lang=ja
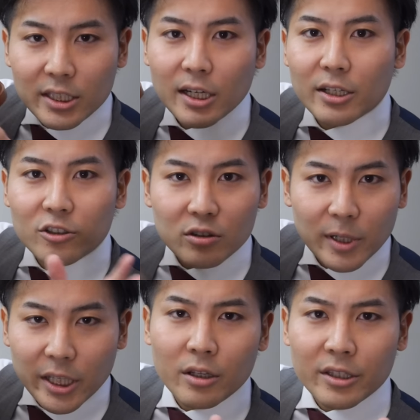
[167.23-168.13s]
いちからじゅう
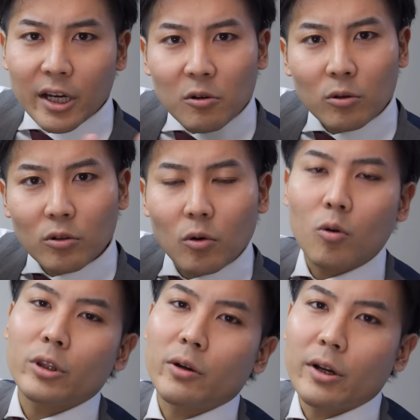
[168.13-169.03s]
までにひゃくほどの
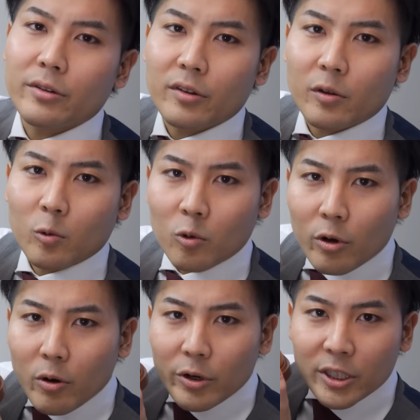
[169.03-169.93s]
工程はあるんですけど、そ
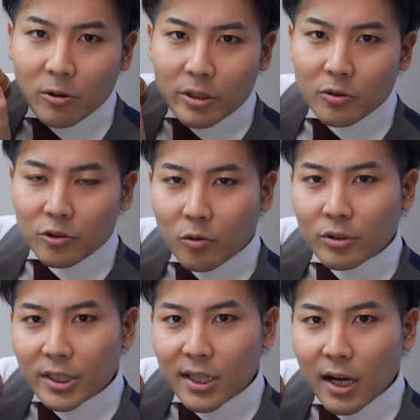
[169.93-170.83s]
れをひとりの
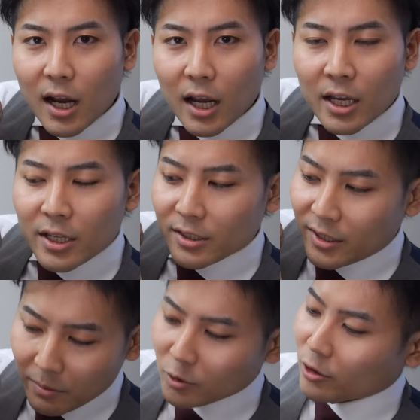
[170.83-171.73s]
職人さんが
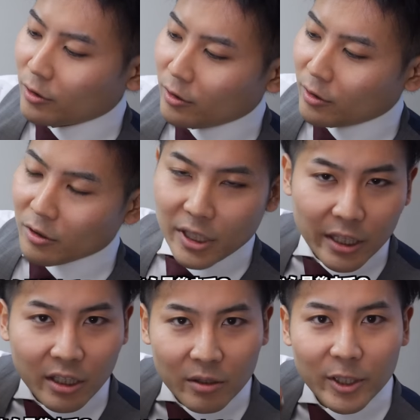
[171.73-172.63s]
全部
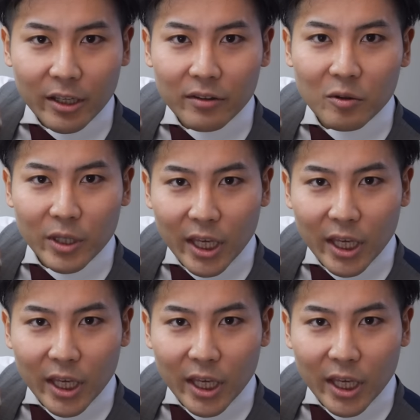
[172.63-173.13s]
やってるみたいなんですよ